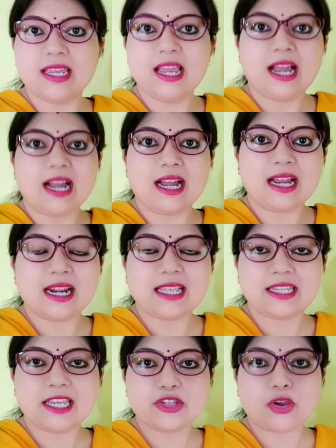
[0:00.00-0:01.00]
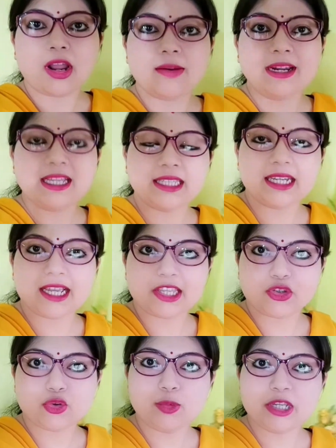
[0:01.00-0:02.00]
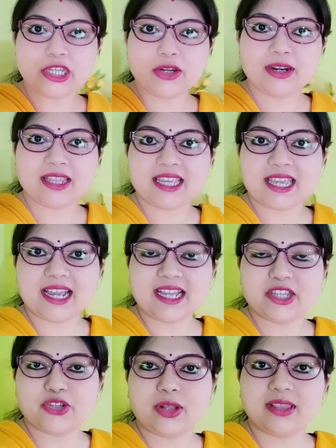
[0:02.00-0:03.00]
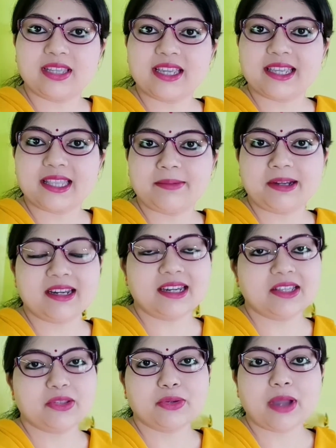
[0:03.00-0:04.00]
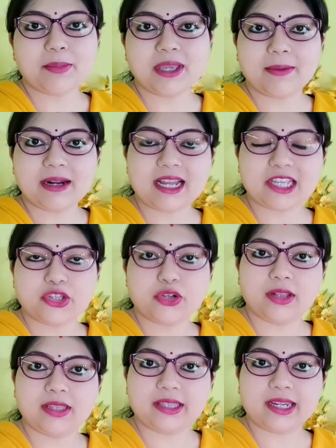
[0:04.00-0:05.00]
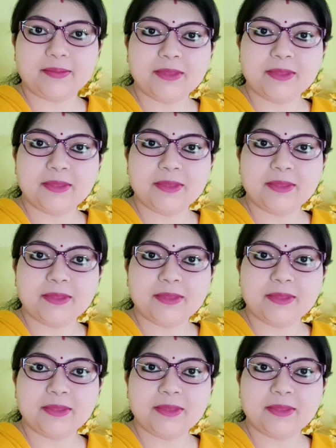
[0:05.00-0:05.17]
আর আজকে সকালবেলাতে রাজের সময় ছিল না দেখে গাছে জল দিয়ে যেতে পারেনি তো আমি আবার গাছে জল দিয়ে দিলাম